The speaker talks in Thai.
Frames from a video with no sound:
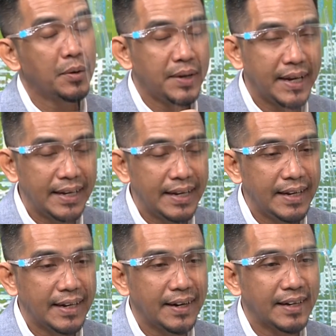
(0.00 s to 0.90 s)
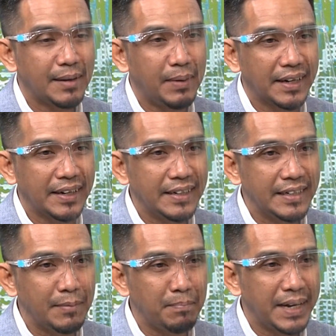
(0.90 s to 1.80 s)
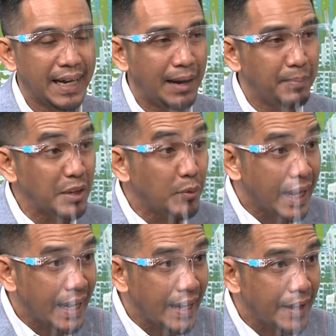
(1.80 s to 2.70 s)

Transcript: ด้วยเหตุนี้เนี่ยรัฐบาลก็เลยไม่ได้เข้าไปดูแล